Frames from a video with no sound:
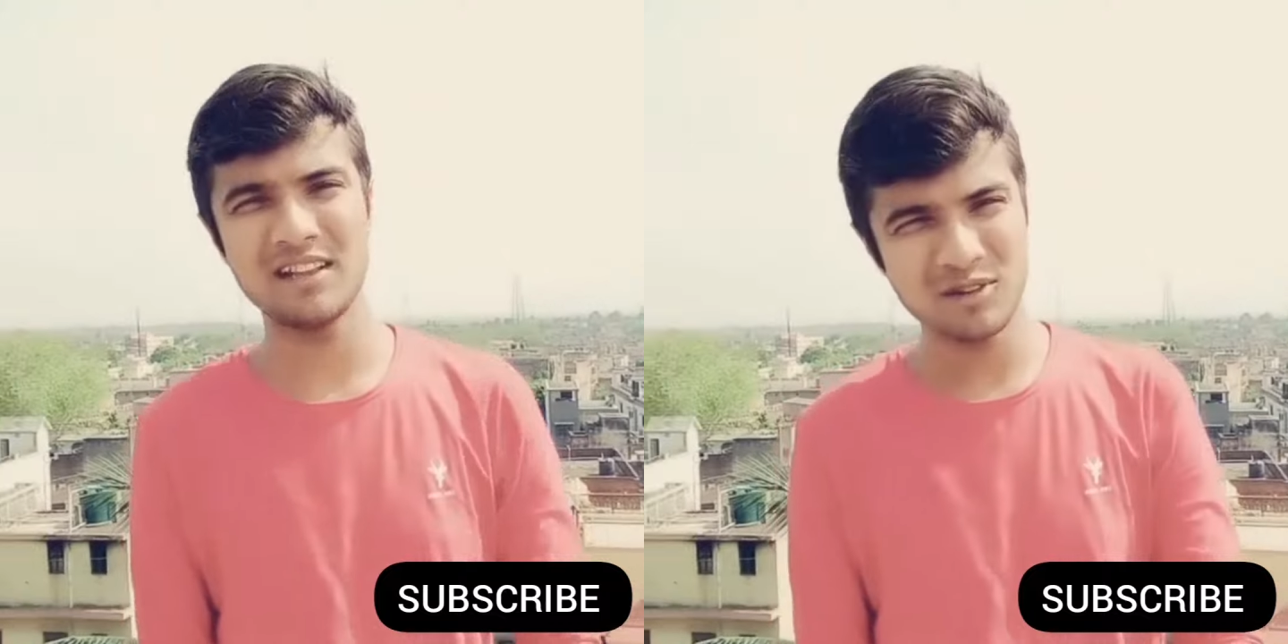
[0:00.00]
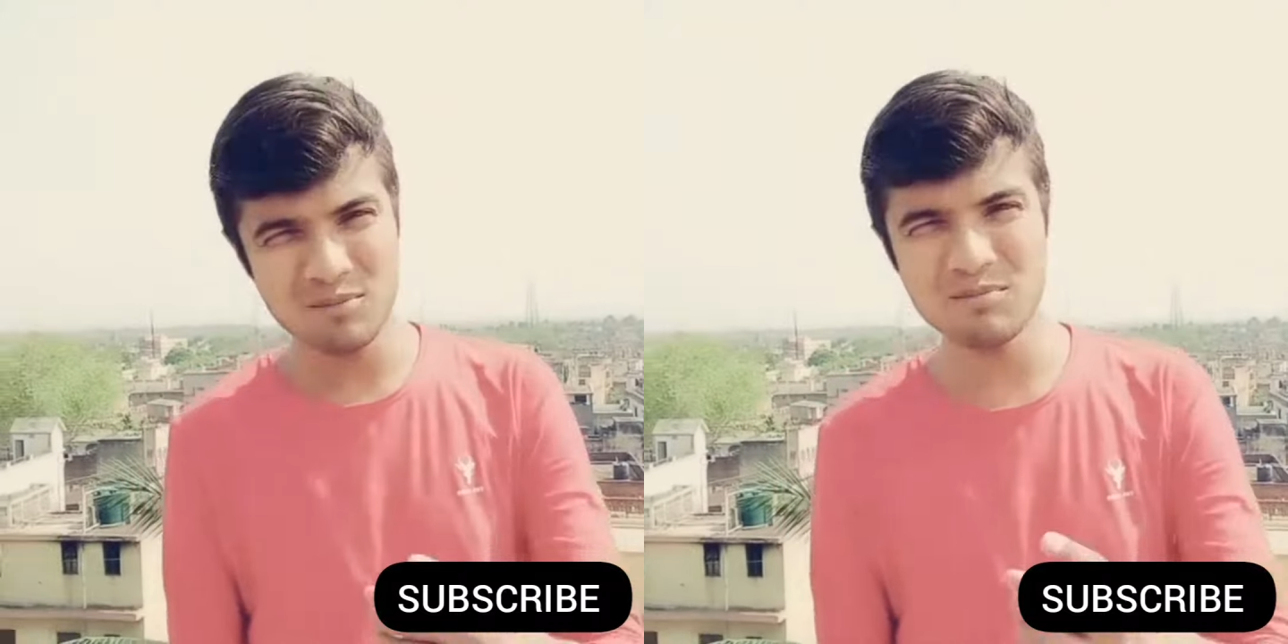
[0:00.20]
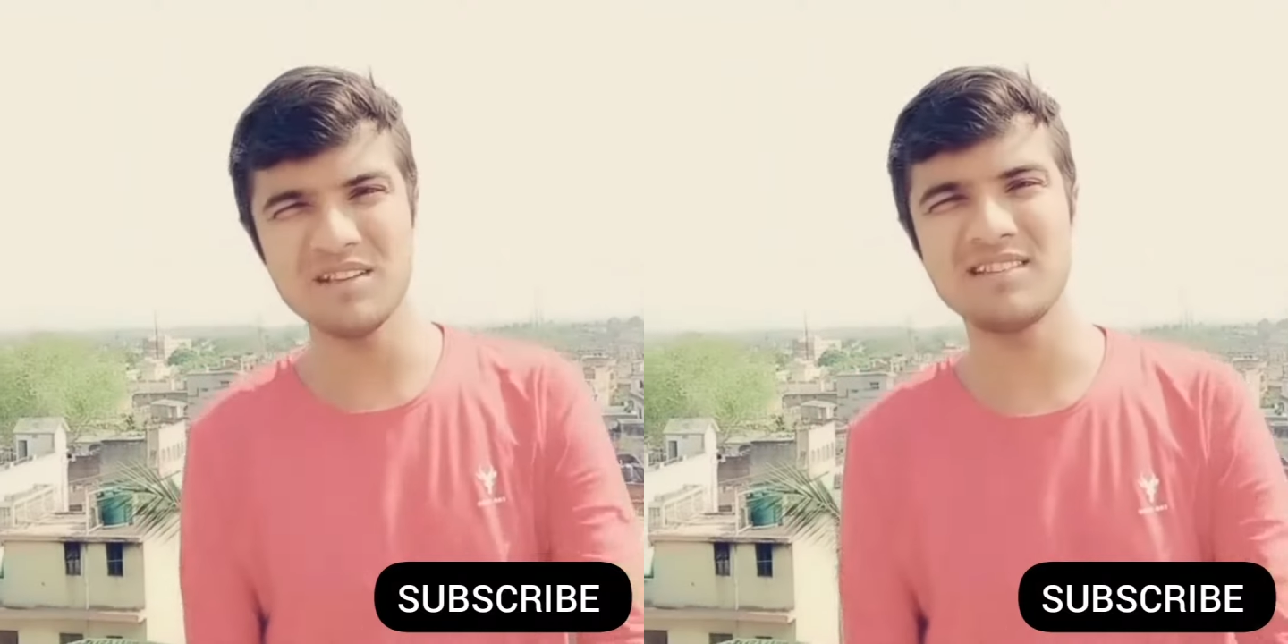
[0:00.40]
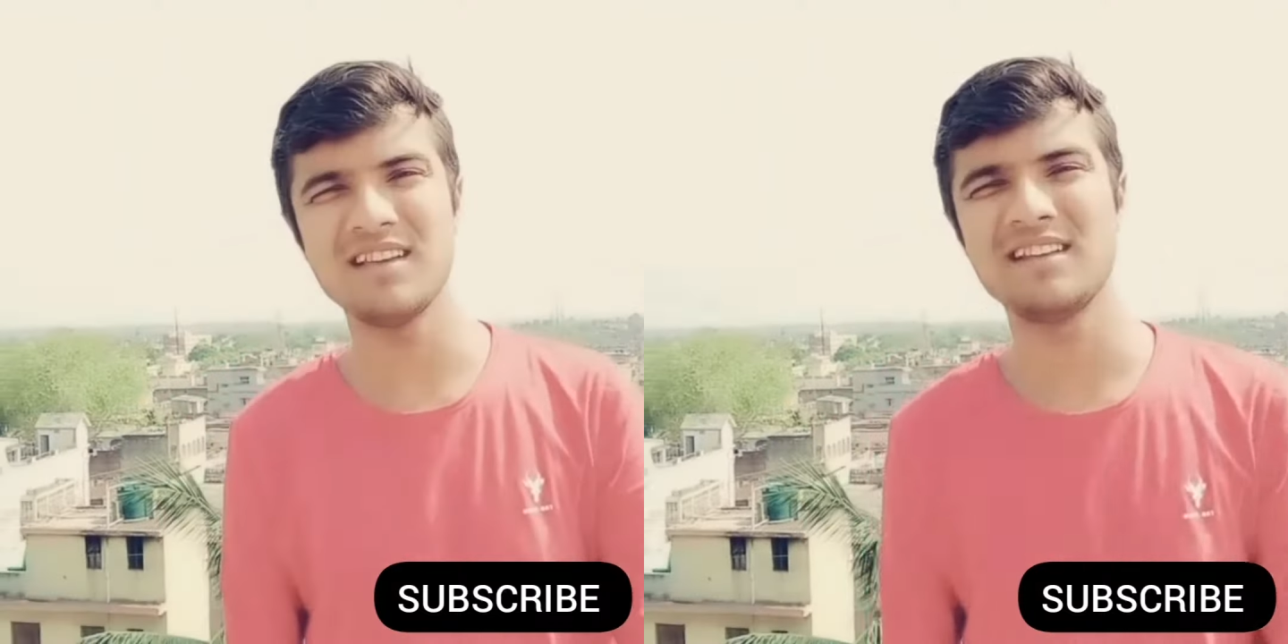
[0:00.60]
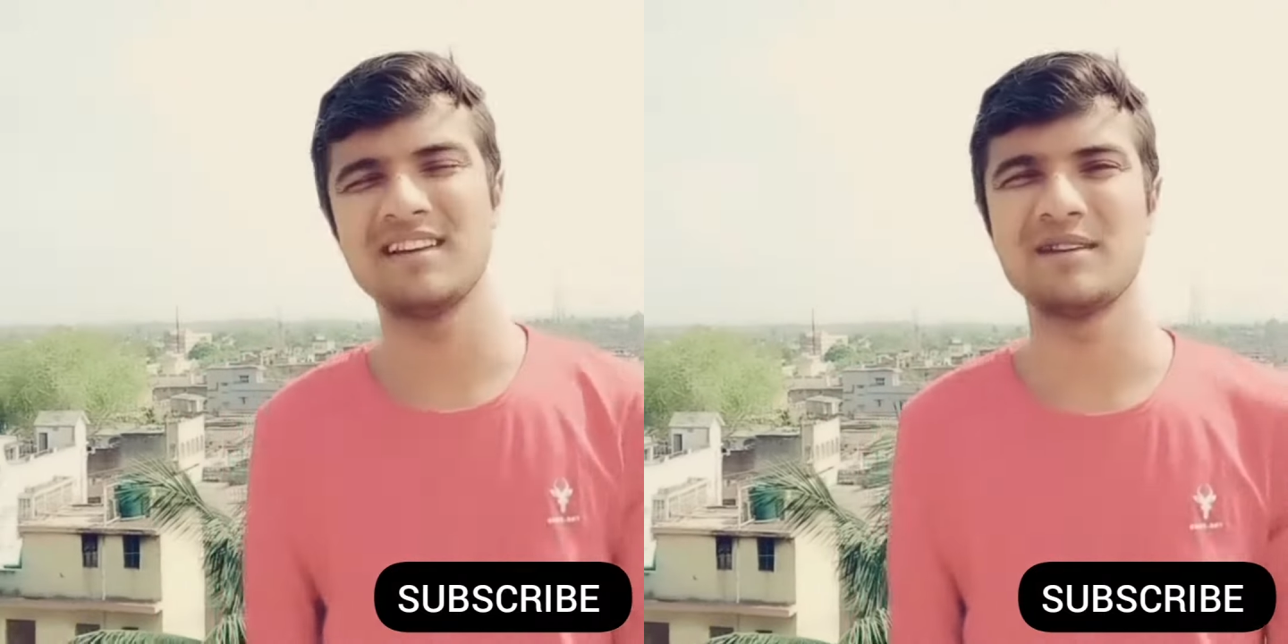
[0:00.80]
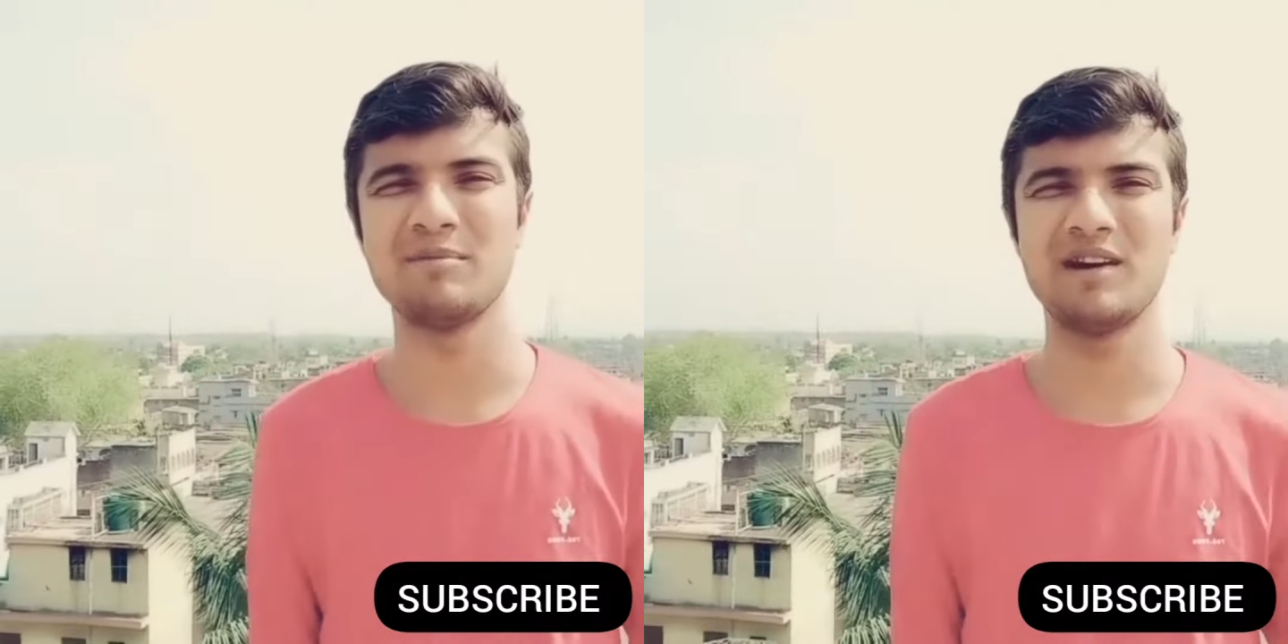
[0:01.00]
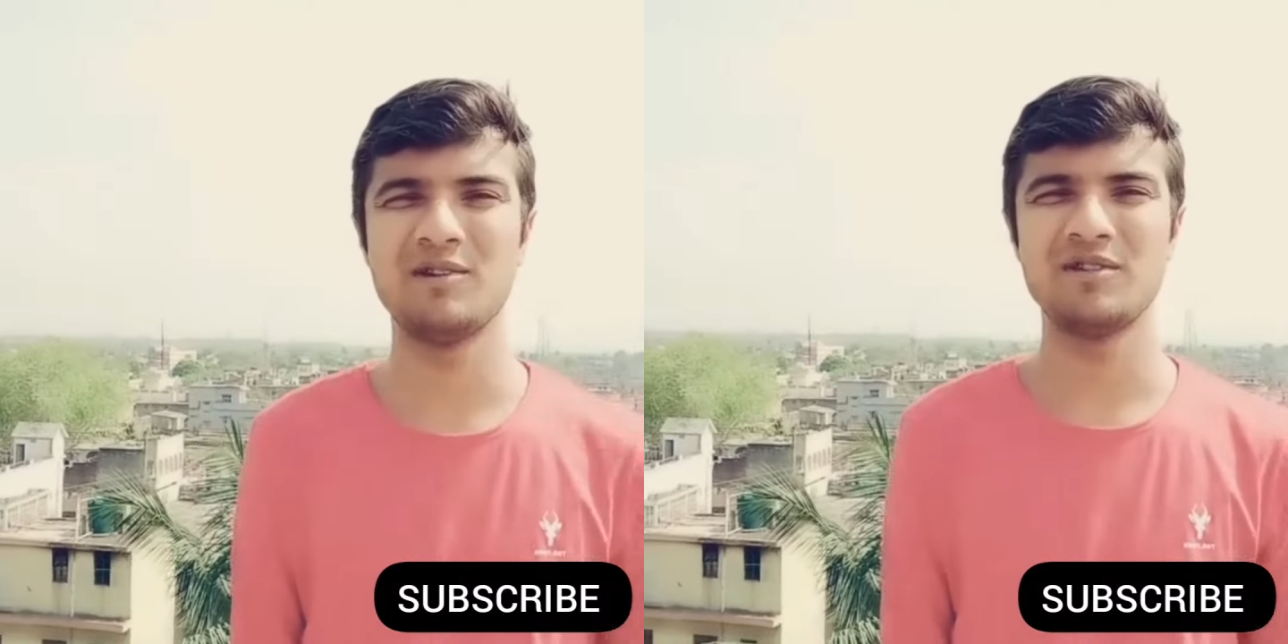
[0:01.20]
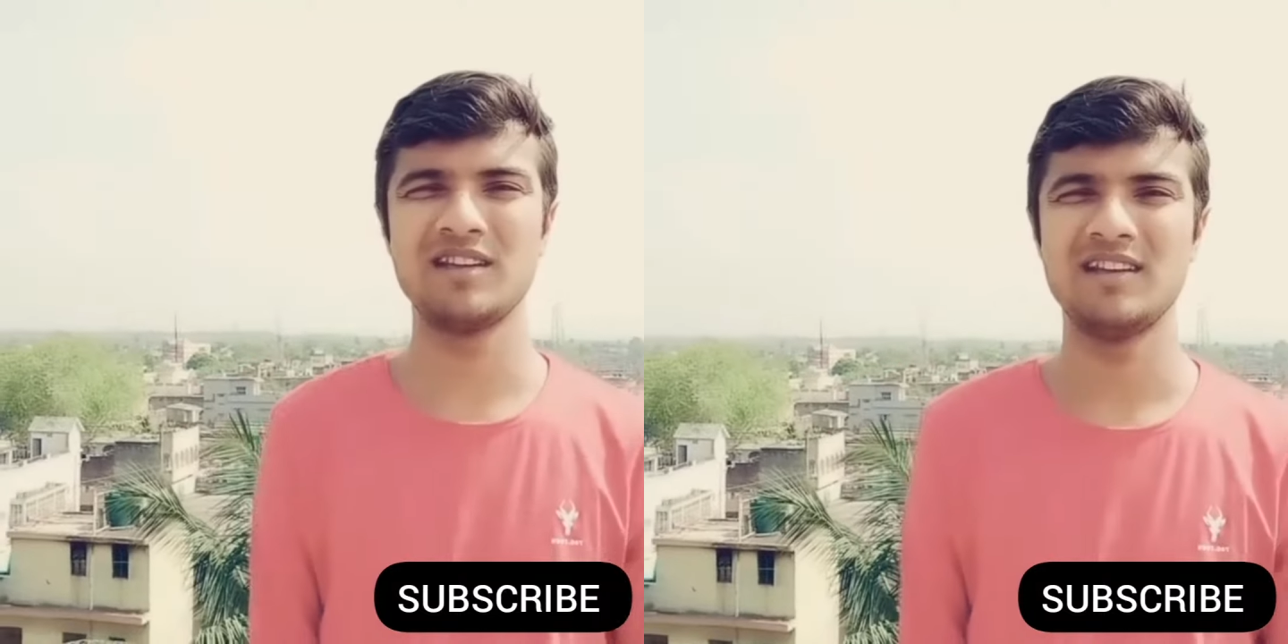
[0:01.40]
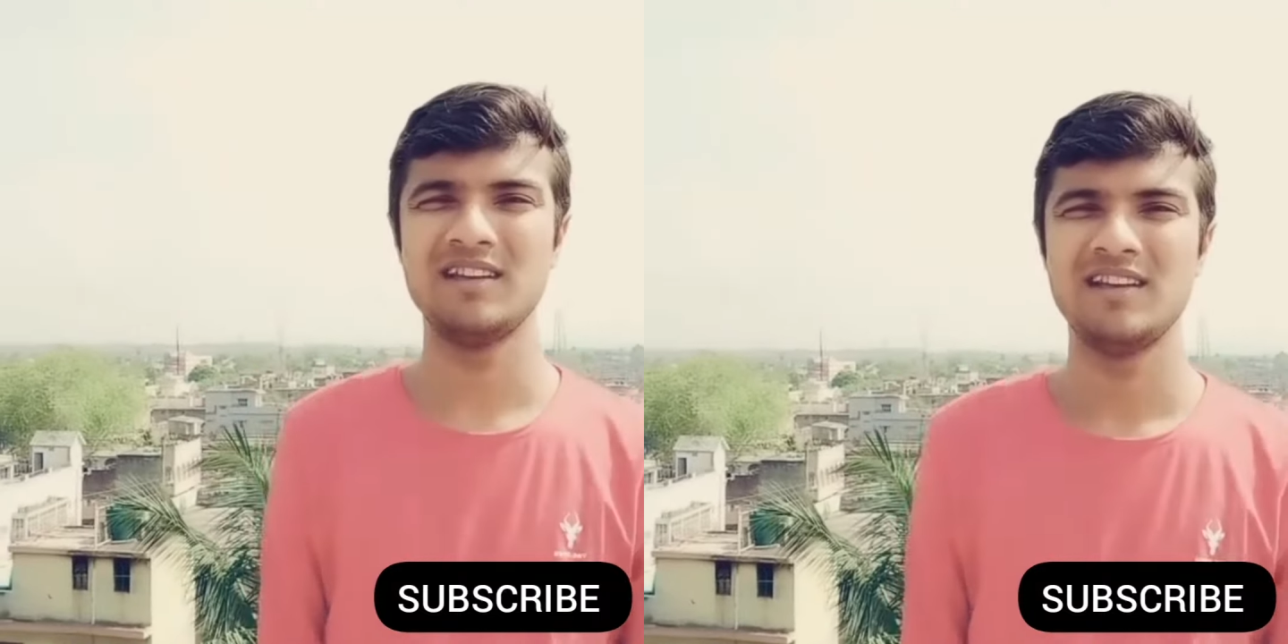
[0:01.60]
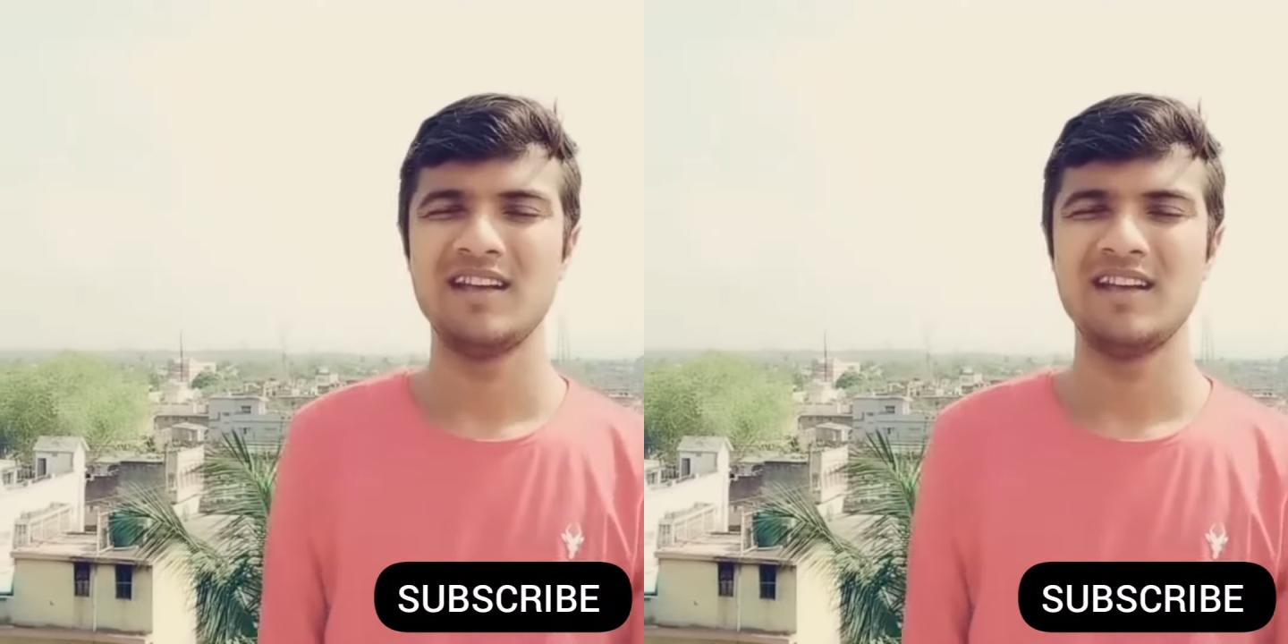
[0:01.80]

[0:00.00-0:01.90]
क्या तुम भी सहन कर पाओगे